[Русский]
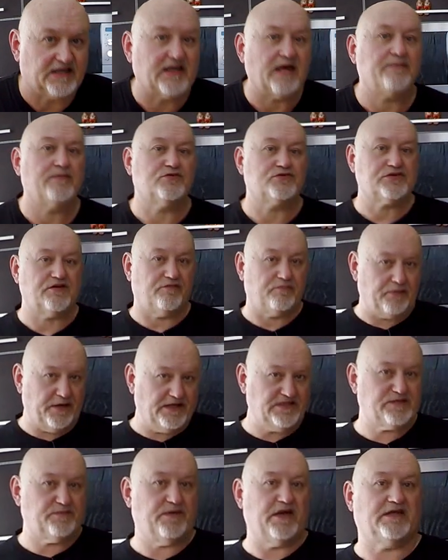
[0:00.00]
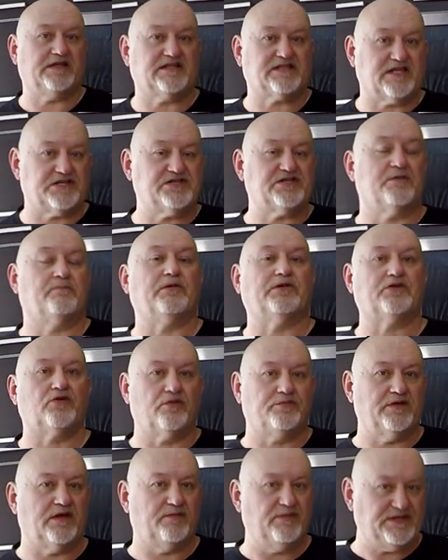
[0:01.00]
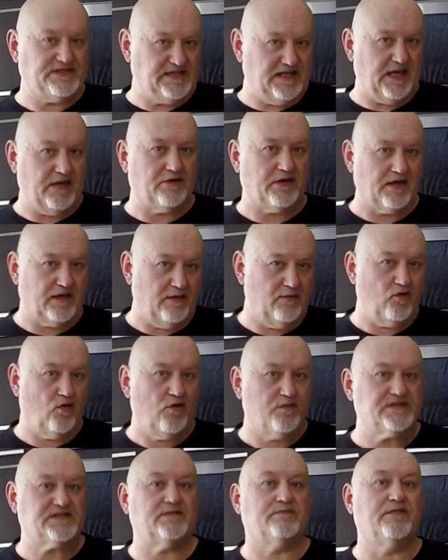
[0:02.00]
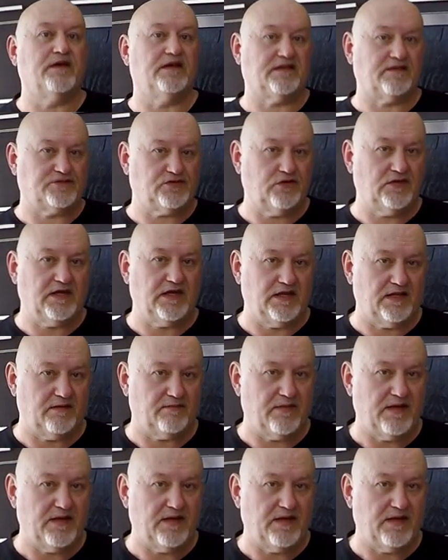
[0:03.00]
Там уже, в принципе, я достаточно подробно объясняю, каким образом мы это все делаем.